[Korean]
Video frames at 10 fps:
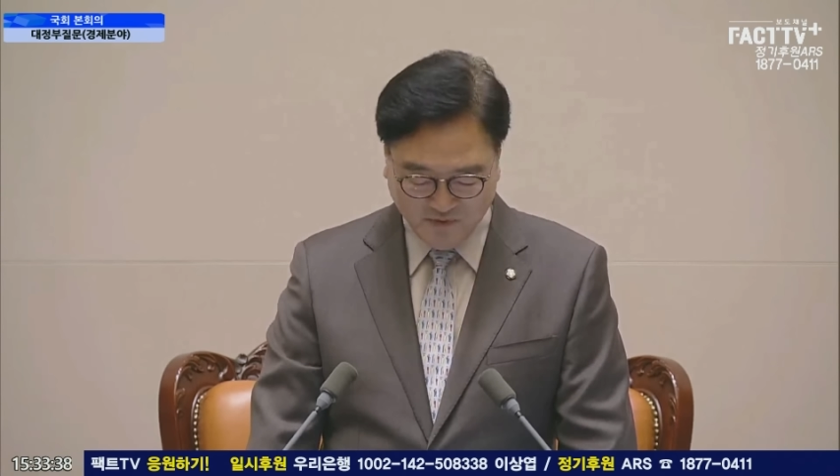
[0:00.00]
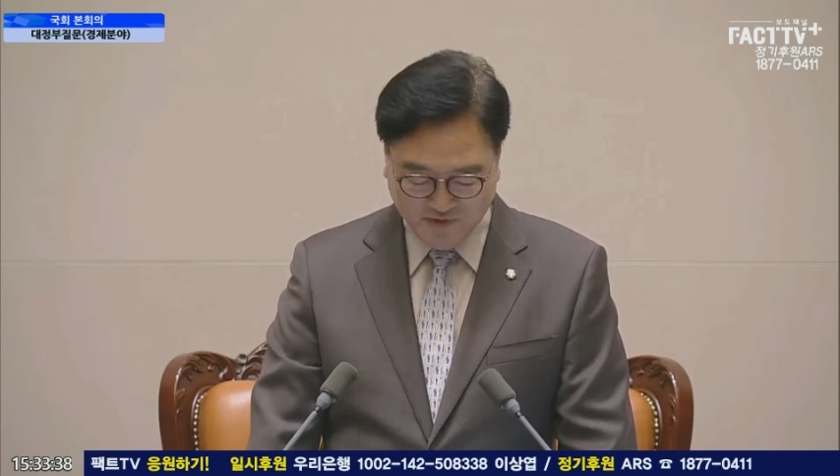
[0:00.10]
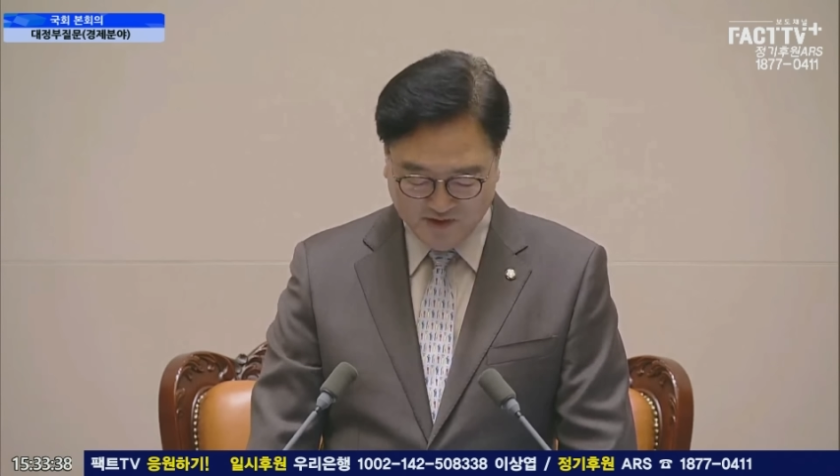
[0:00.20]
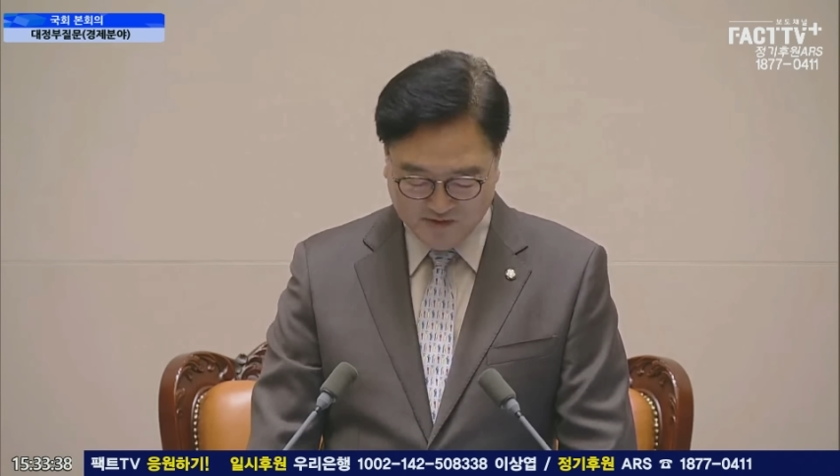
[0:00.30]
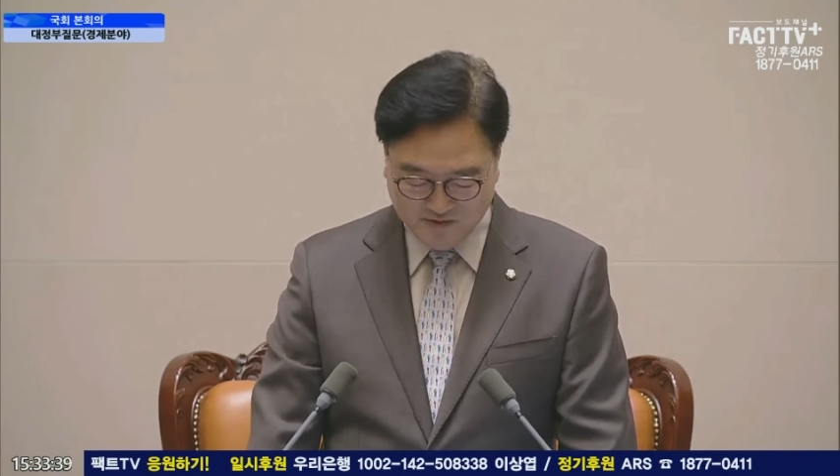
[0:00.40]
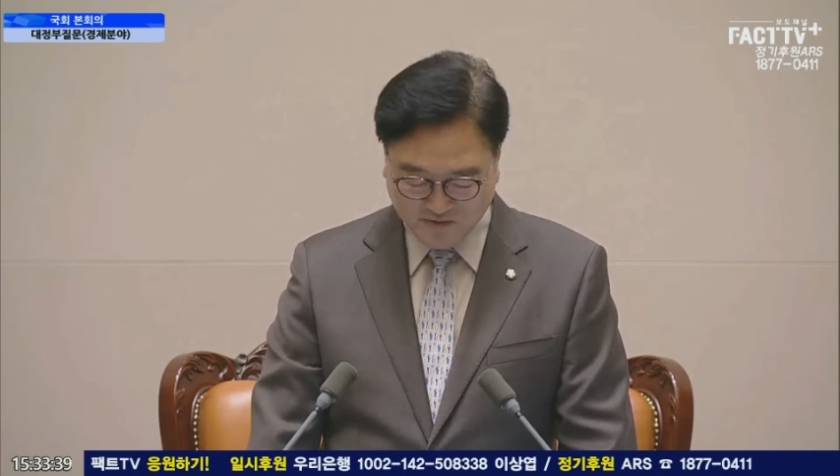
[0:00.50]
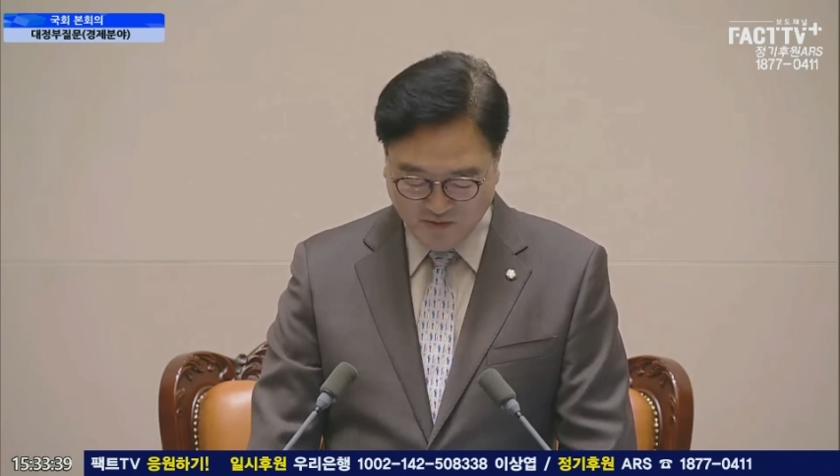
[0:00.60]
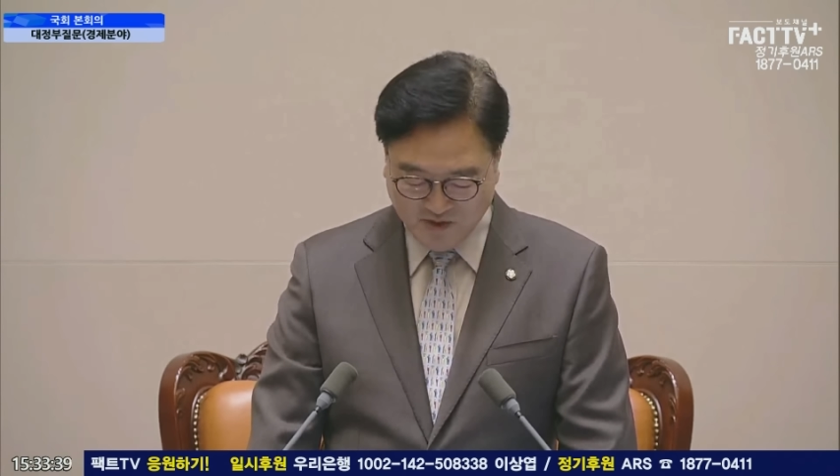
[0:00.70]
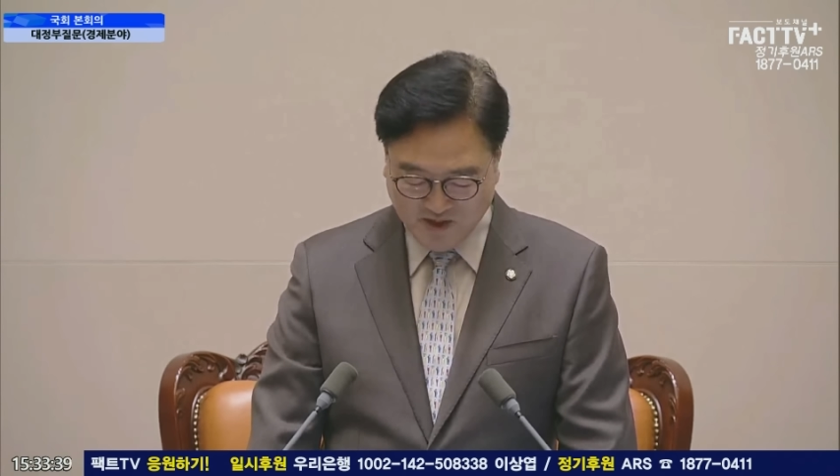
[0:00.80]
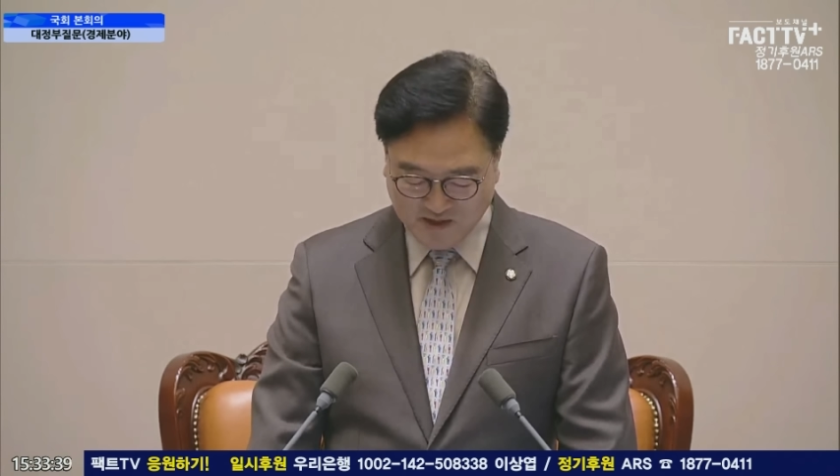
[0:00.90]
본회의를
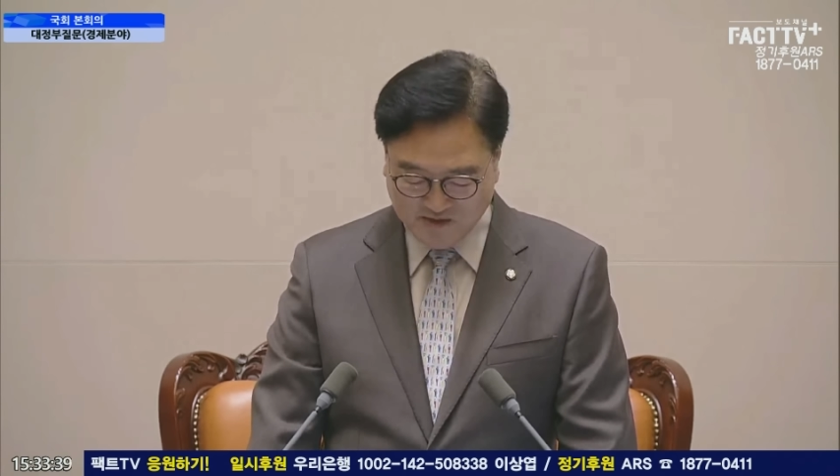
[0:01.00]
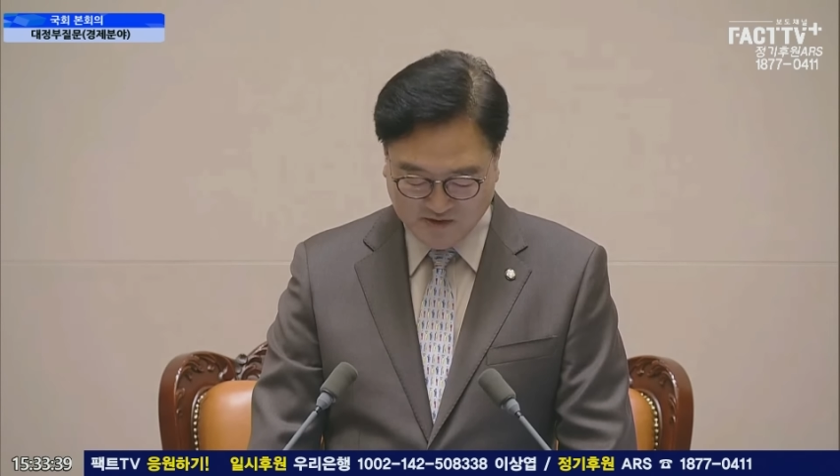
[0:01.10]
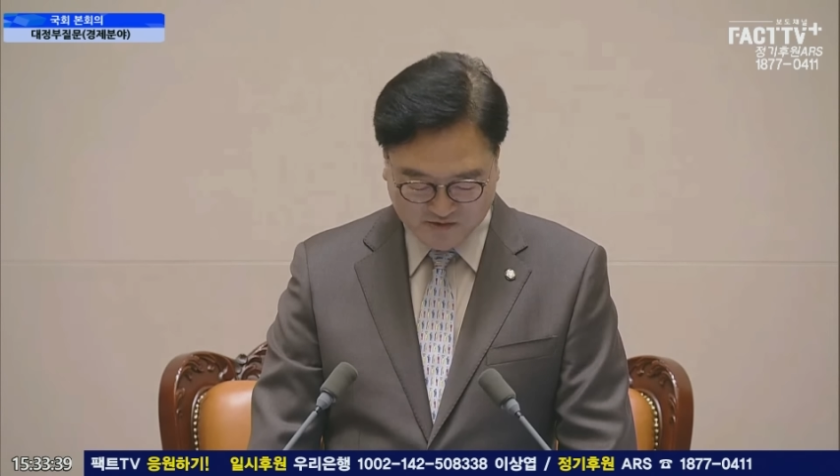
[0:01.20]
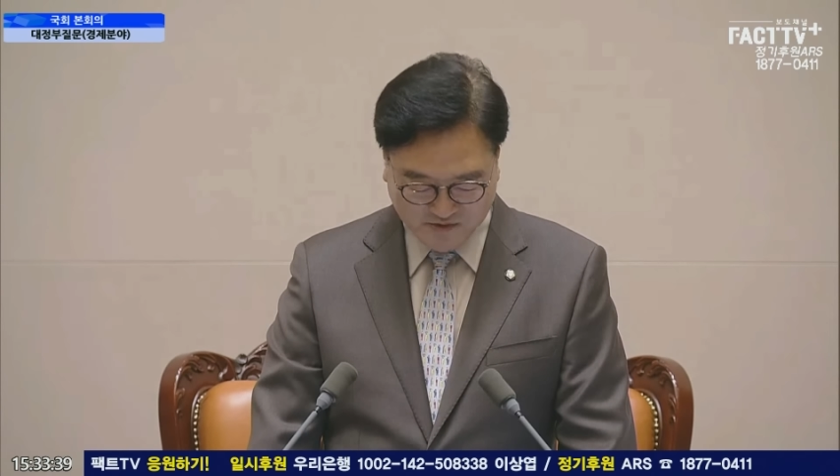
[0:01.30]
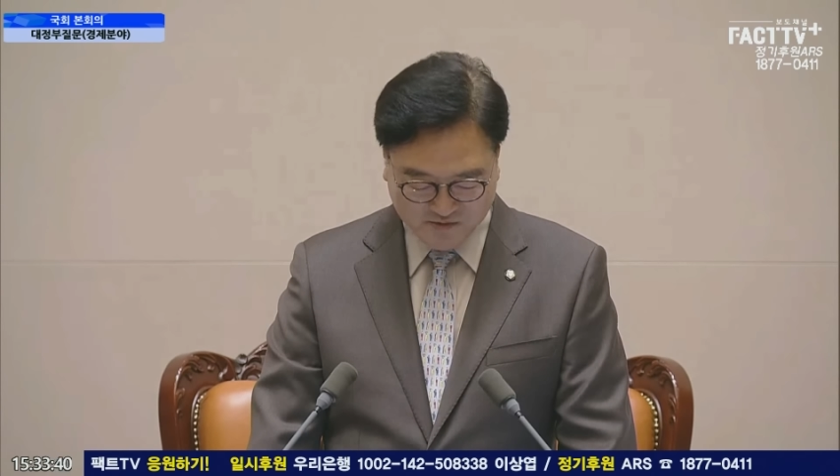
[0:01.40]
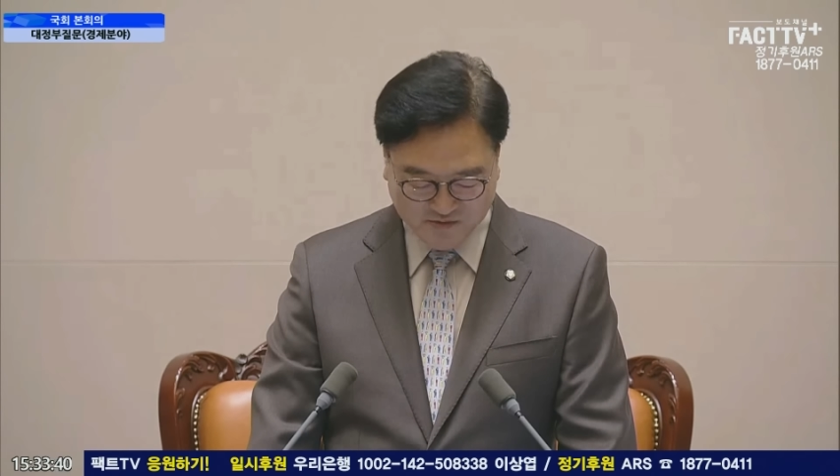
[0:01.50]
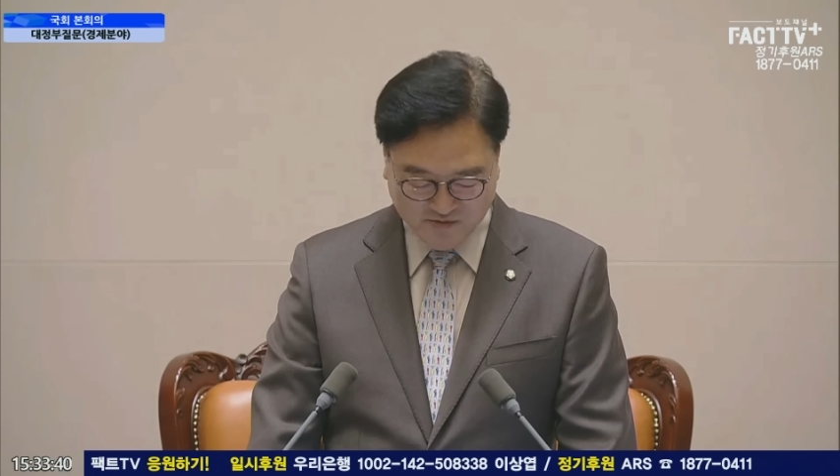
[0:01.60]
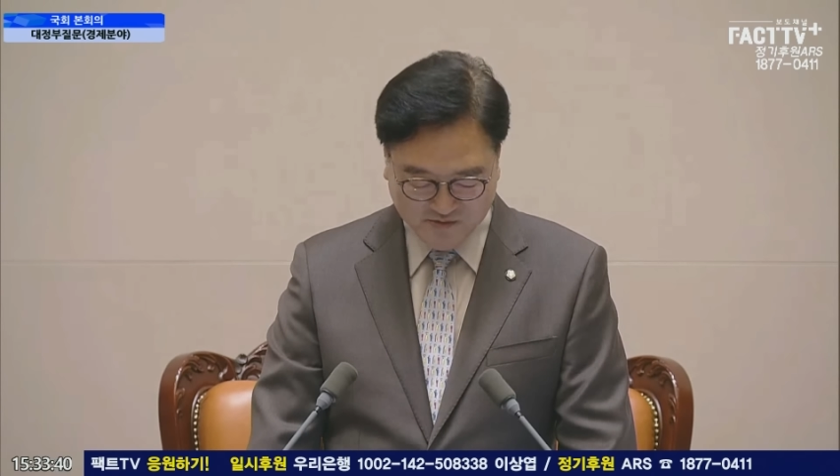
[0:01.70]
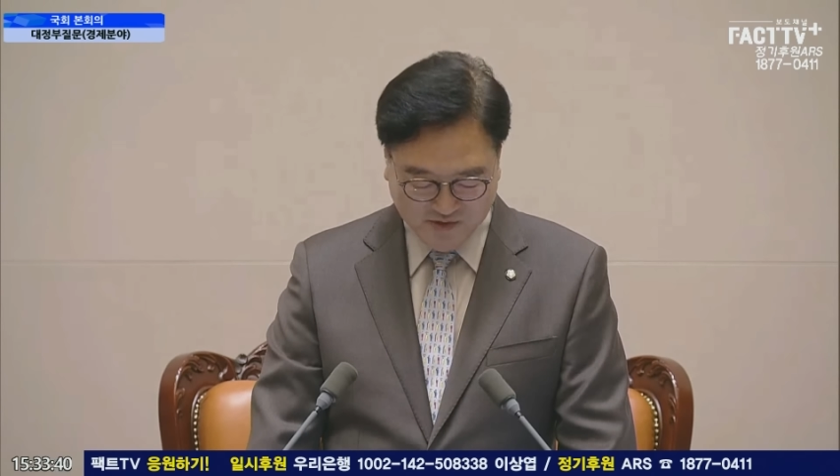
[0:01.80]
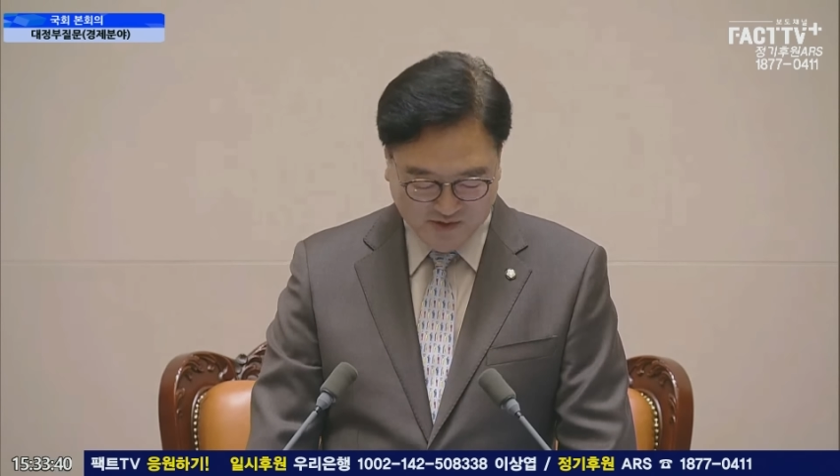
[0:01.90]
통과하게 될
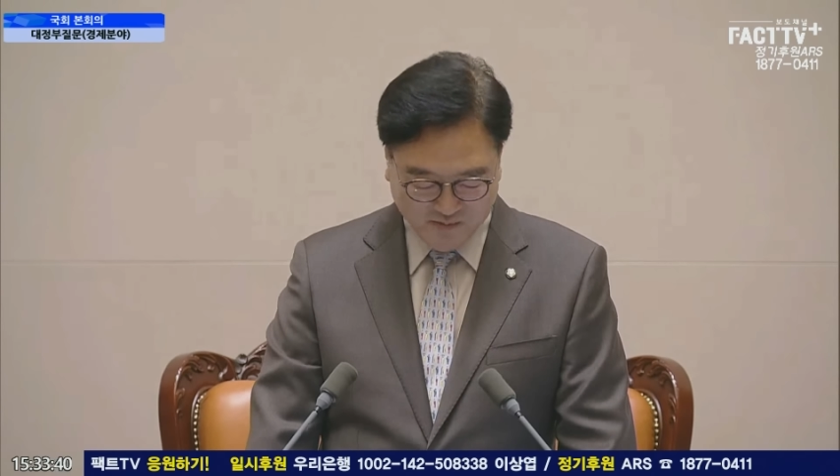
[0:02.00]
경우